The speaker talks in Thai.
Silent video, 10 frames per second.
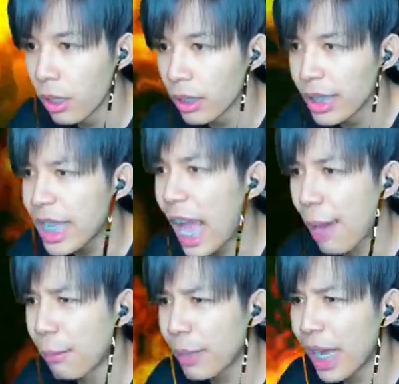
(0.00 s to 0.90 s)
เนี่ย
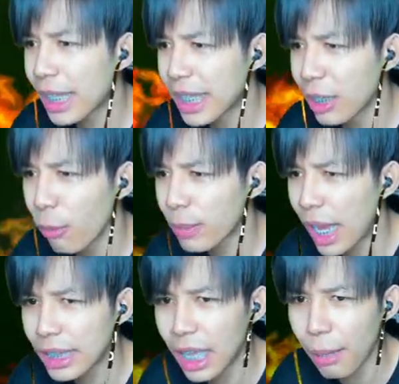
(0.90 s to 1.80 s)
มันเปิดไฮคิดหลบ
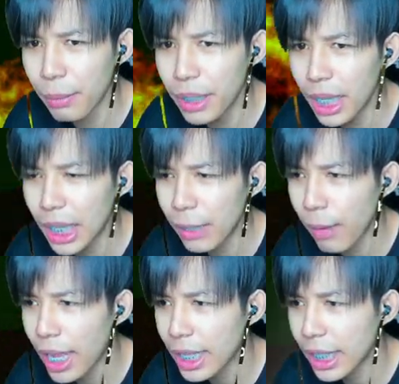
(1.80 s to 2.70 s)
ทันอ่ะ เพื่ออะไร
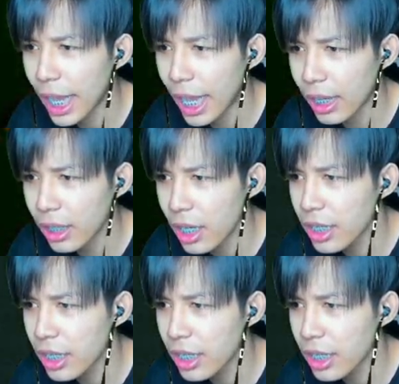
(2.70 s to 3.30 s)
วะไอ้แก่เอ้ย